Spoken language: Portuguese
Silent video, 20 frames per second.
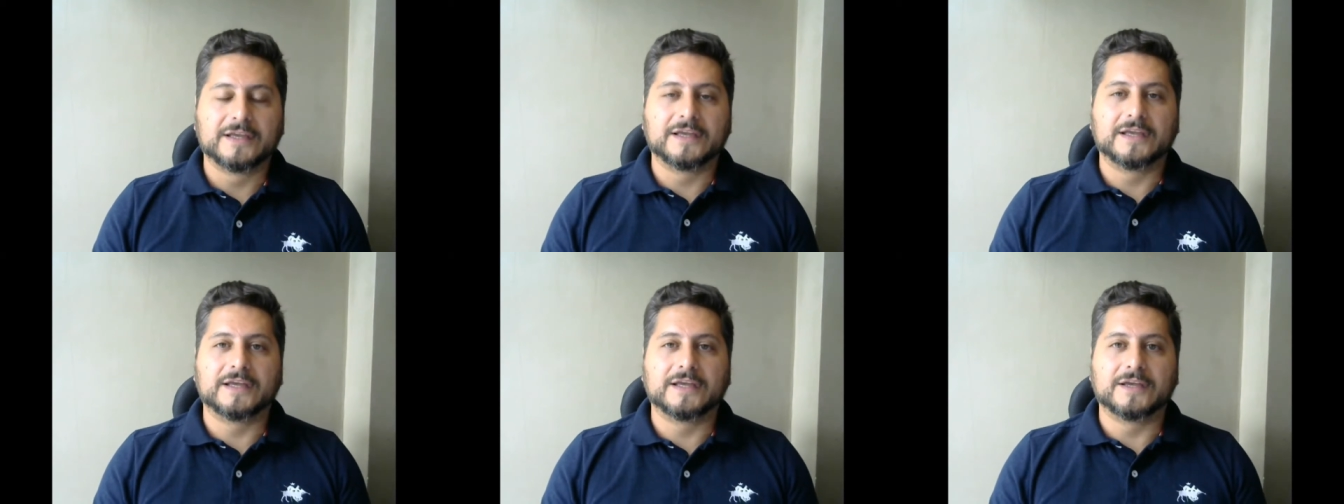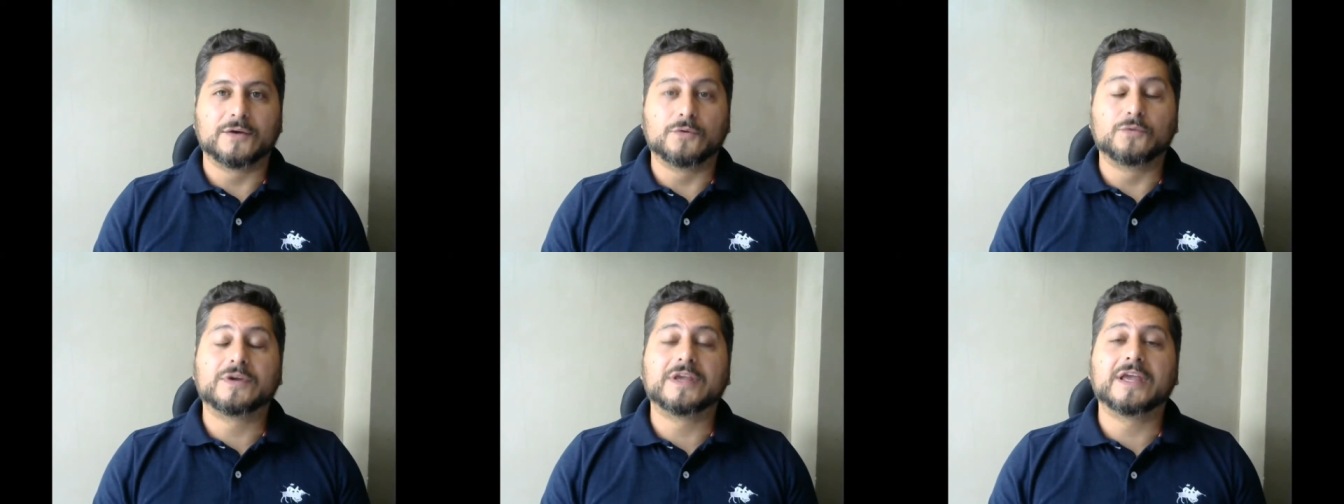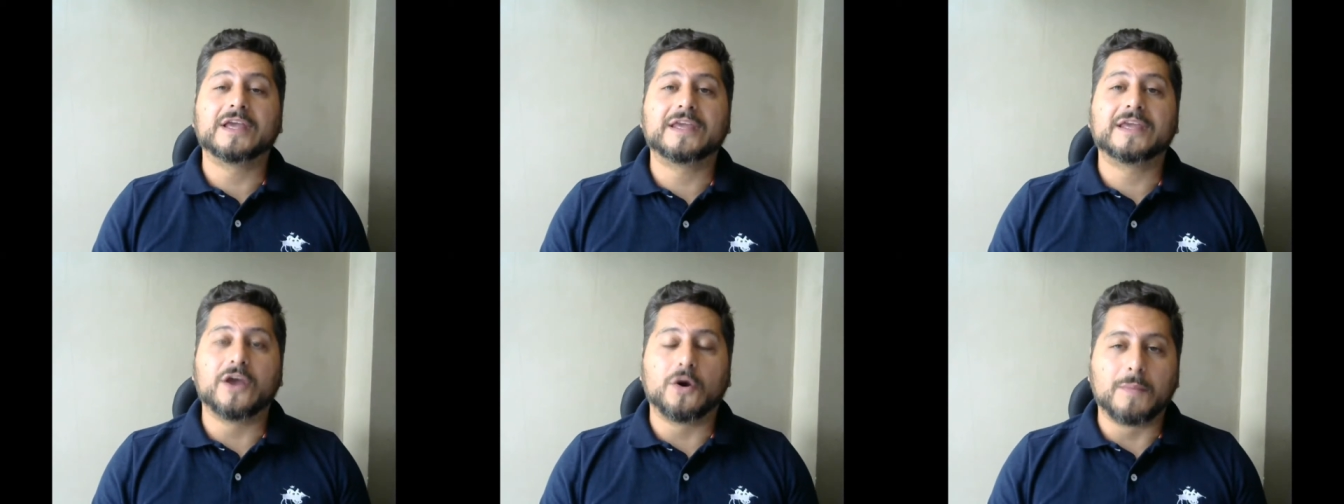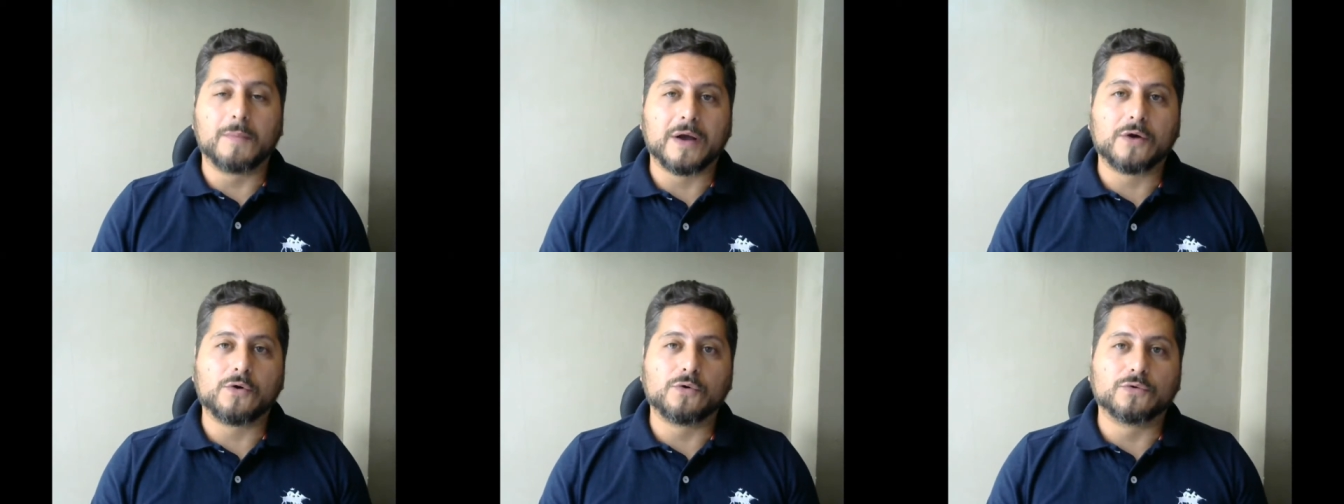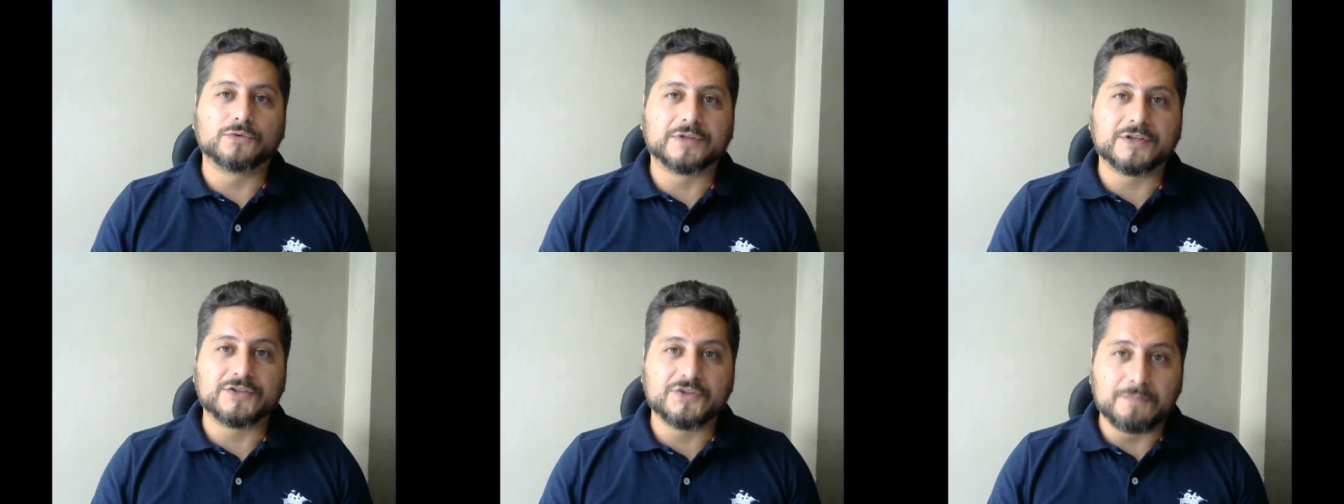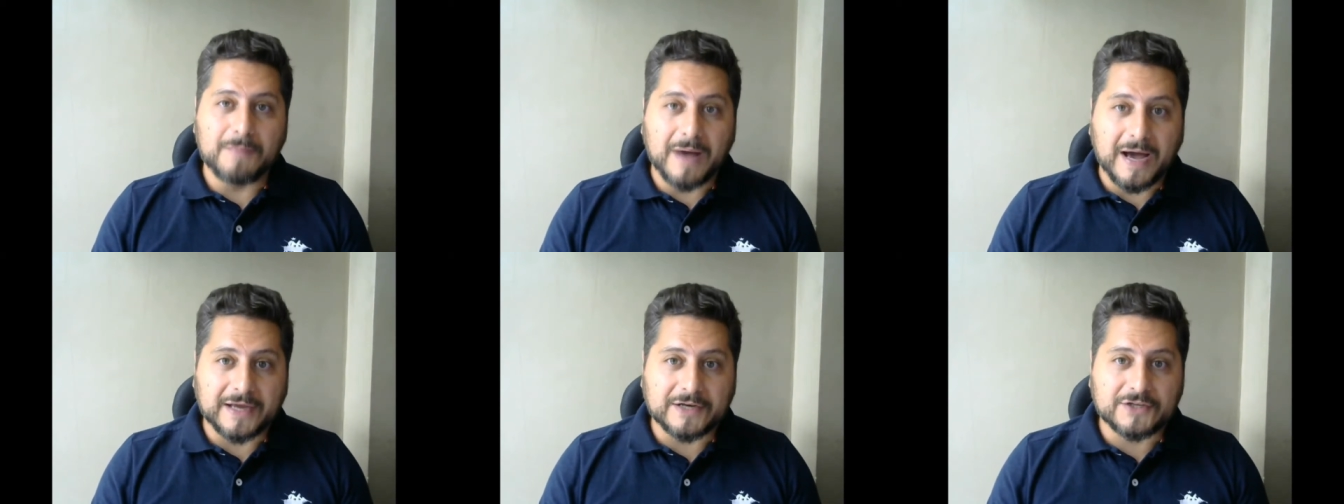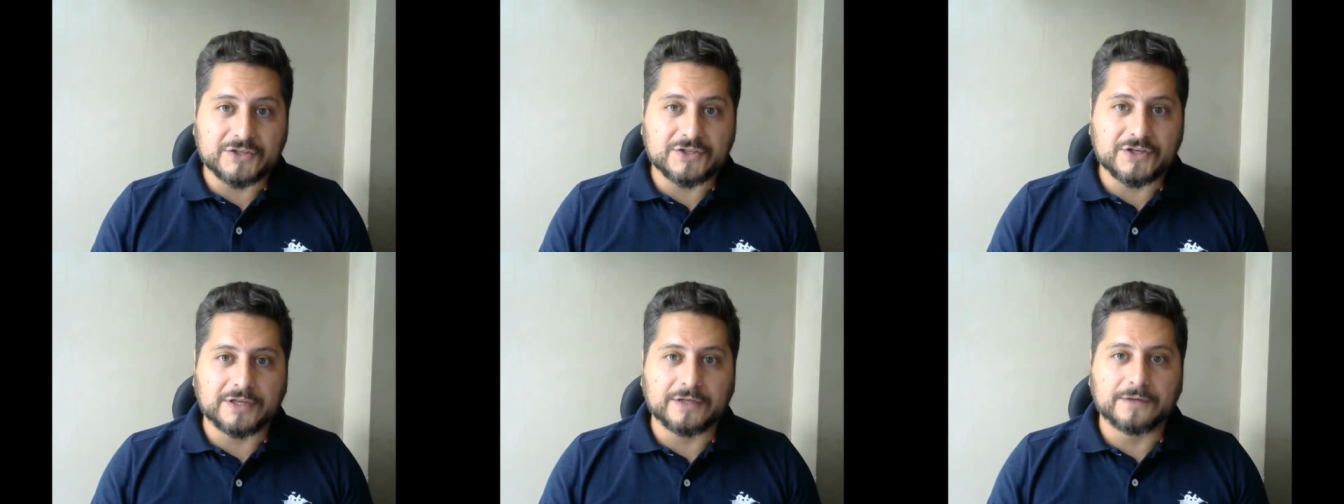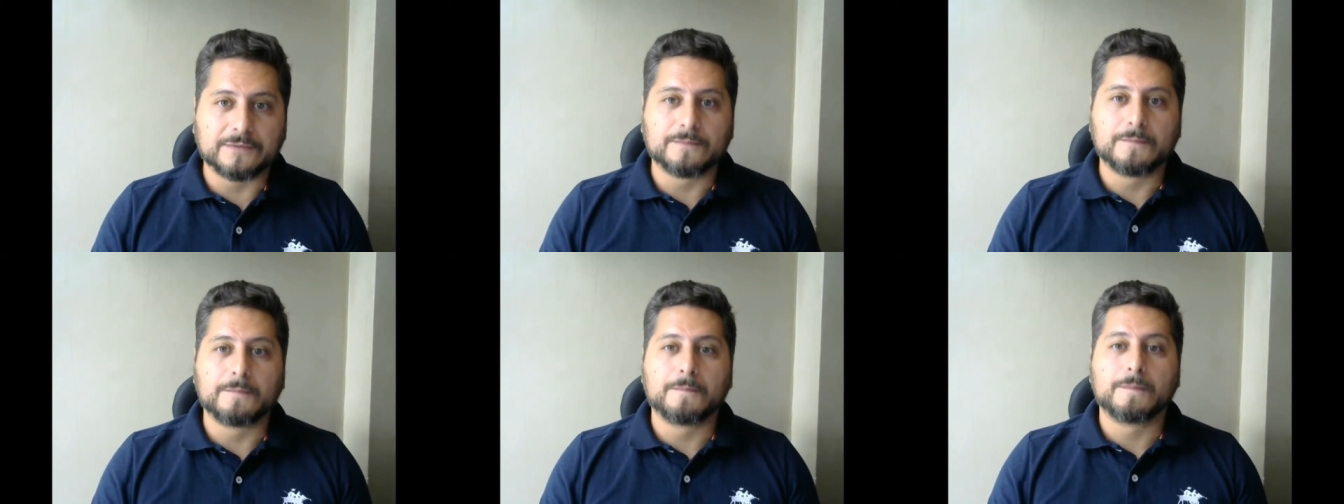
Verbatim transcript: É, o que, que é uma conta de margem,